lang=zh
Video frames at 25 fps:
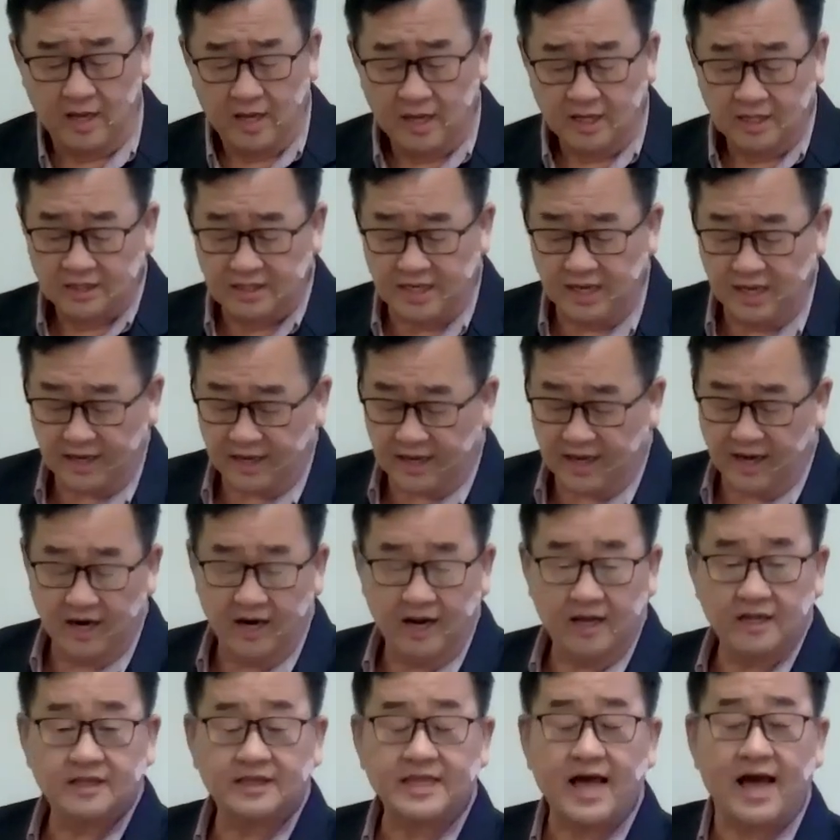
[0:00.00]
却给人
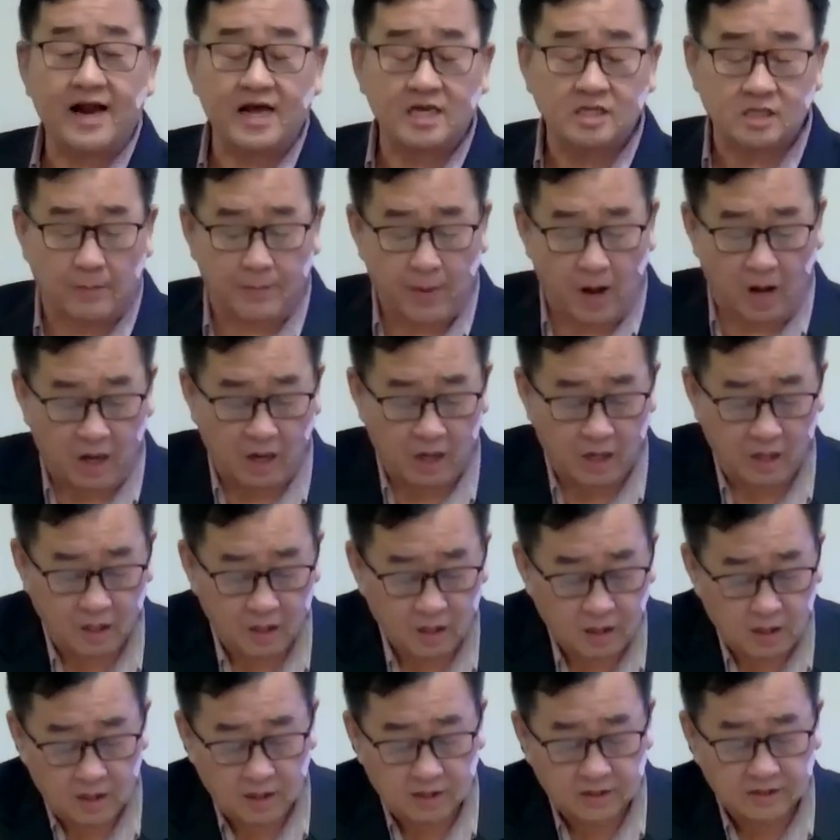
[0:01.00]
带来什么？
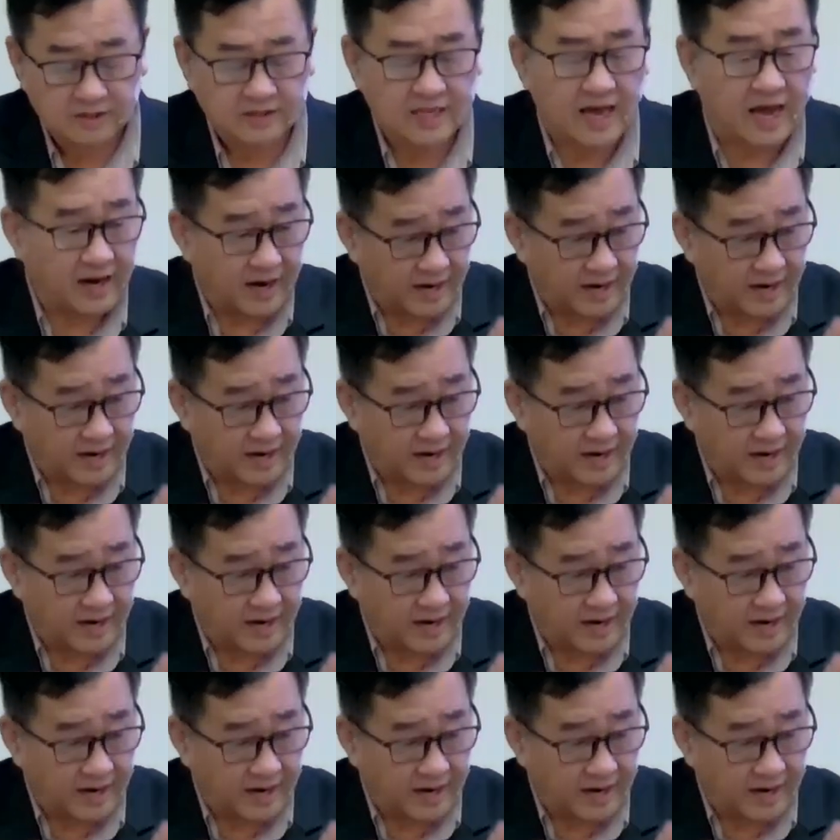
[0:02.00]
带来